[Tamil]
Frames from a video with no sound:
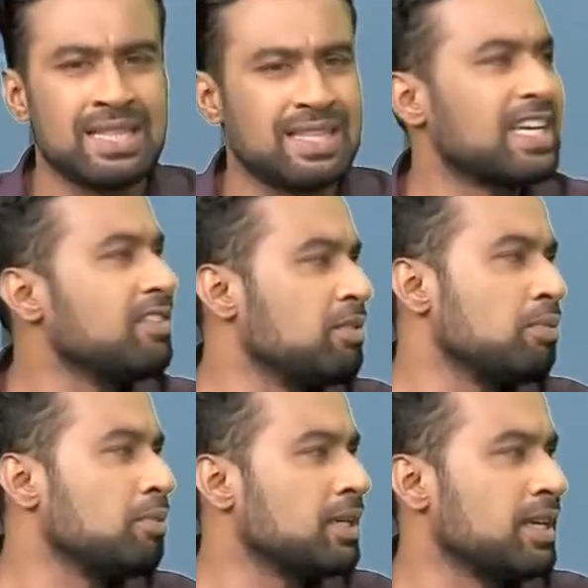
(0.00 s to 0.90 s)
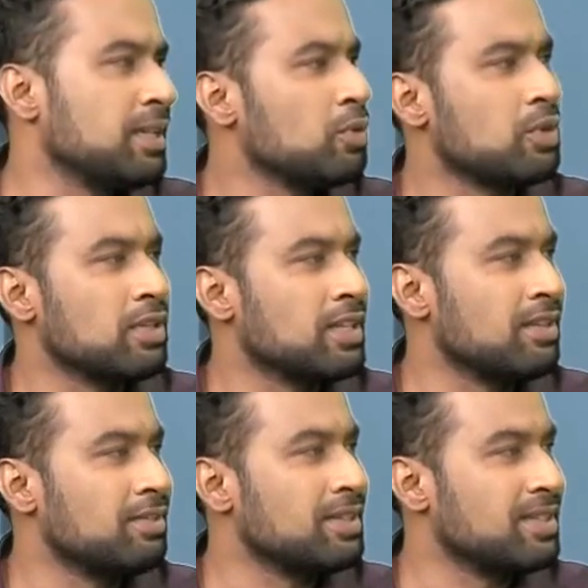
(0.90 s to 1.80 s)
தனக்கு விருப்பப்பட்ட ஏதோ இதில்
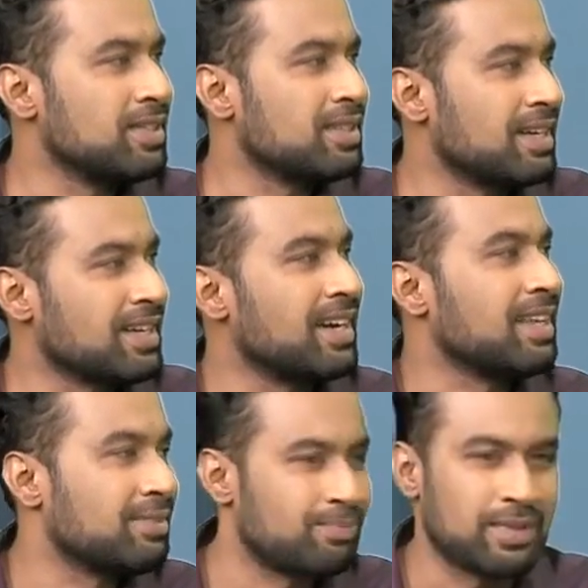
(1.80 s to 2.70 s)
வந்து தன்னை அழை